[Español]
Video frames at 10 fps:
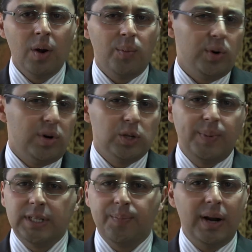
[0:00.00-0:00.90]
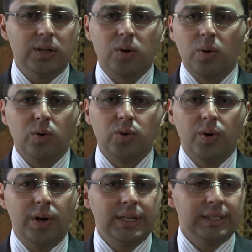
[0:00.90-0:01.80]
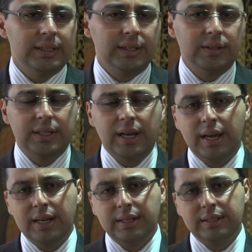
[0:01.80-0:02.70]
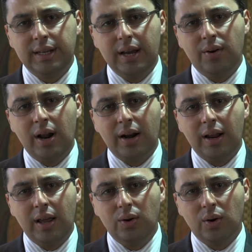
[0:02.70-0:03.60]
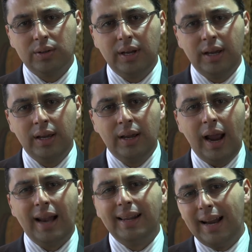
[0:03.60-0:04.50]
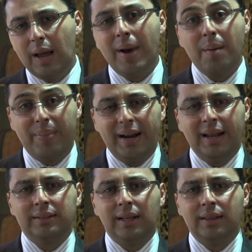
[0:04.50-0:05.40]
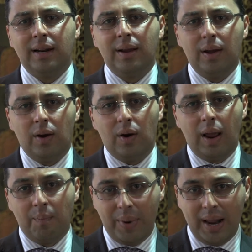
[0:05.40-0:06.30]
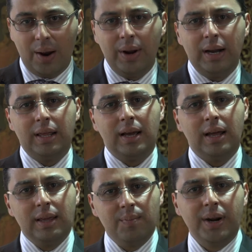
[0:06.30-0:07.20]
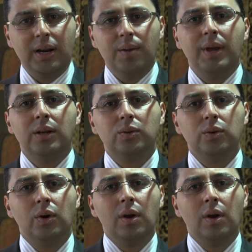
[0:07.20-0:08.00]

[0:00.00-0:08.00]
Por eso las principales conclusiones se dieron alrededor del el dilema aparente entre empleabilidad y emprendimiento,